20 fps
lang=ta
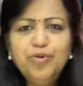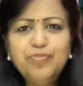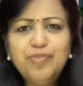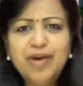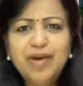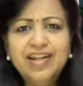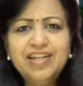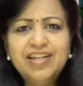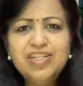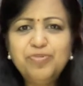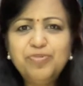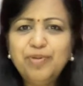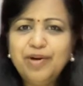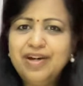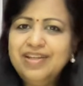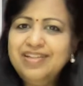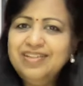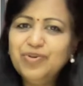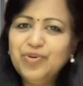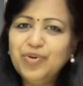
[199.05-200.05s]
மேனேஜ்
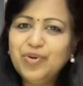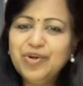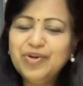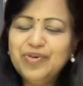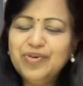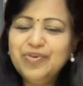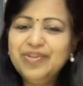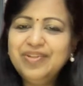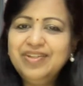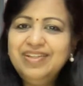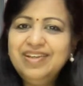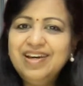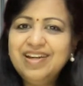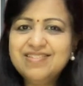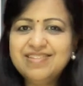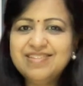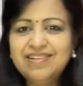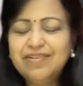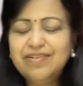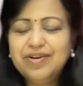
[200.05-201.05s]
பண்ணி அந்த குரங்கு வந்து
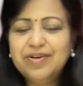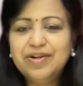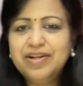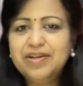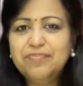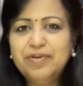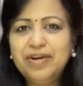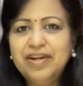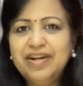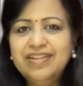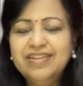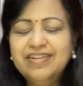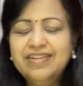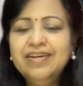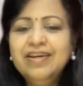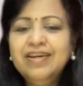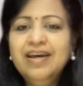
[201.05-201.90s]
அரசர்கிட்ட போயிடுது